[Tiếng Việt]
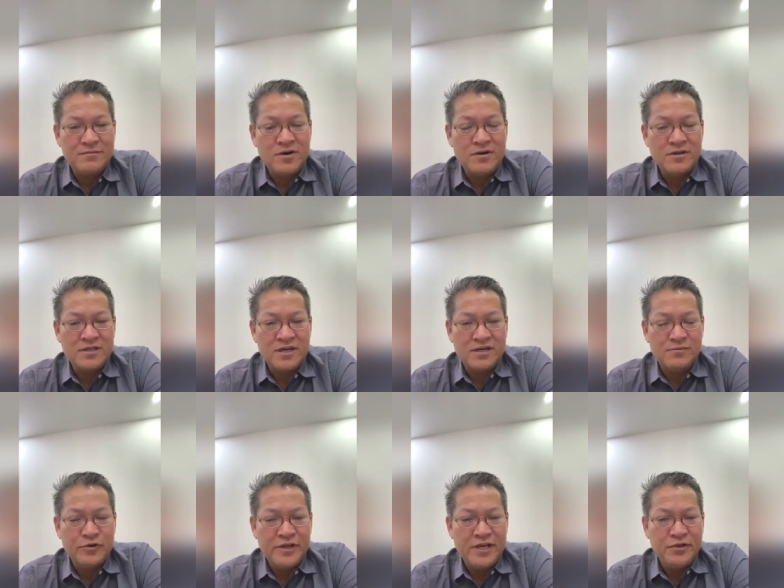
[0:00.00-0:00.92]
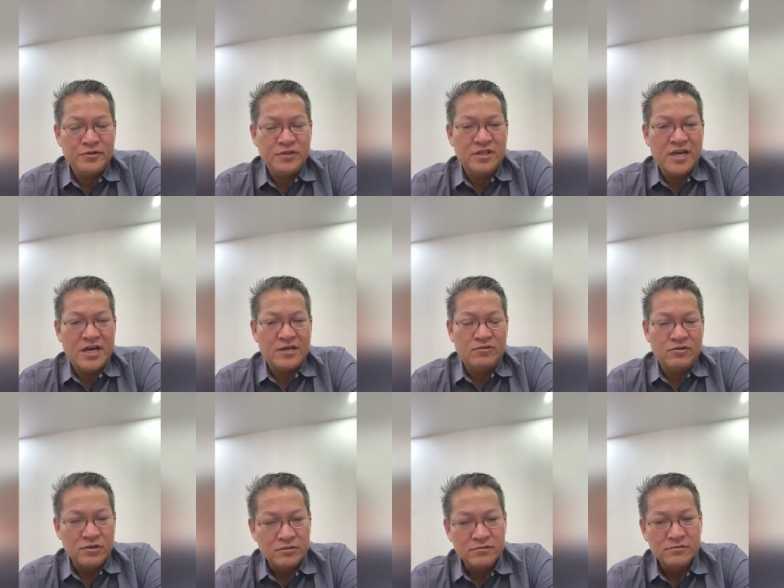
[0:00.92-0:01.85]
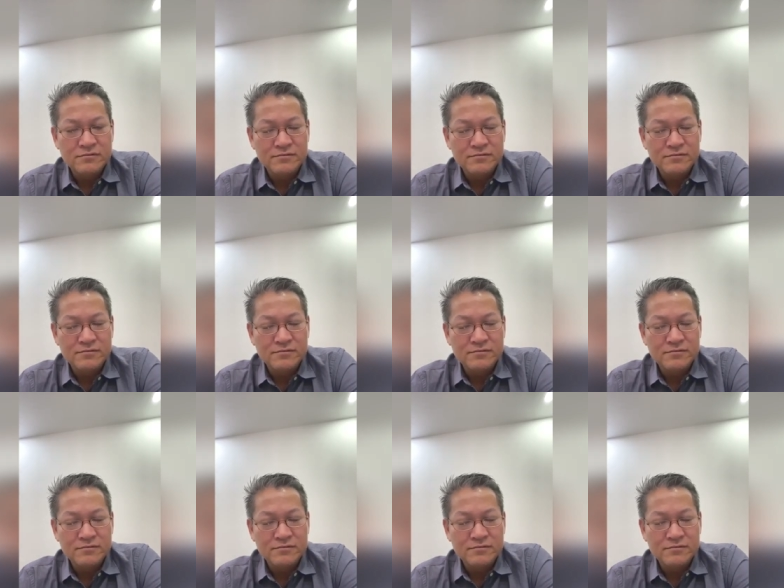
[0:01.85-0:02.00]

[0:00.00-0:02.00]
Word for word: bon tiền động mũi vô tập lẹ nông đồn